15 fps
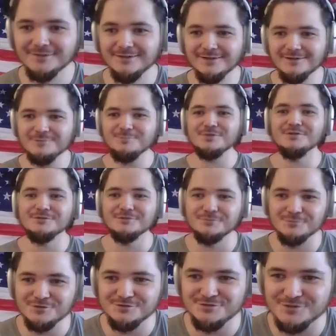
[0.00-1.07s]
А при этом
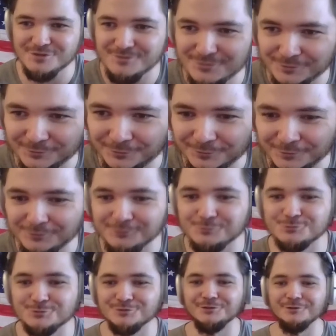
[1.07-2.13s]
есть Северная и
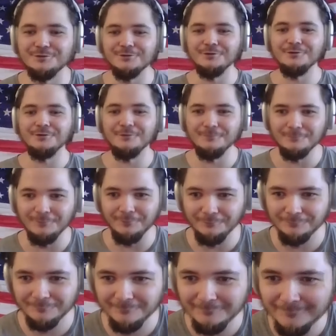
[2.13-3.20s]
Южная Корея.
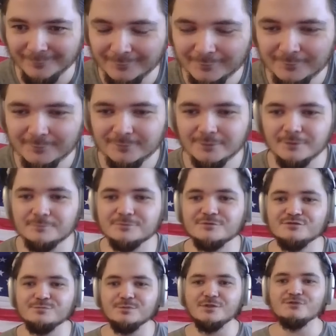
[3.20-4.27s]
Как бы ты
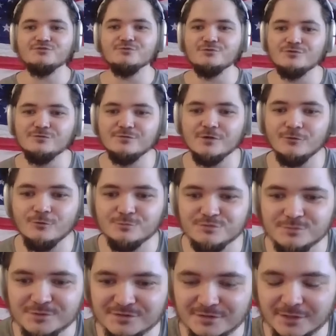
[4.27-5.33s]
спрашиваешь, а в каком
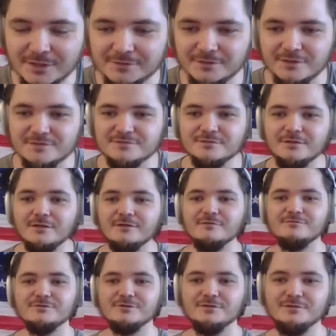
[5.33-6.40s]
смысле они
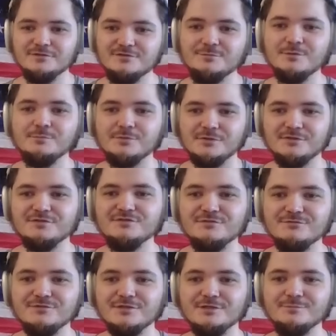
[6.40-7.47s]
одинаковые? И тебе
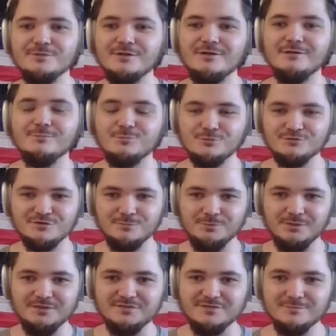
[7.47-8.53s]
прогрессивный либерал просто
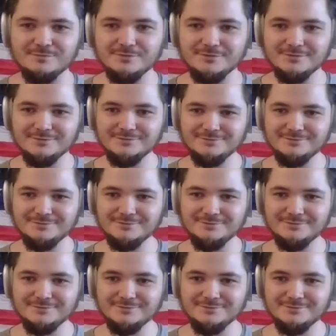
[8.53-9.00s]
пальцами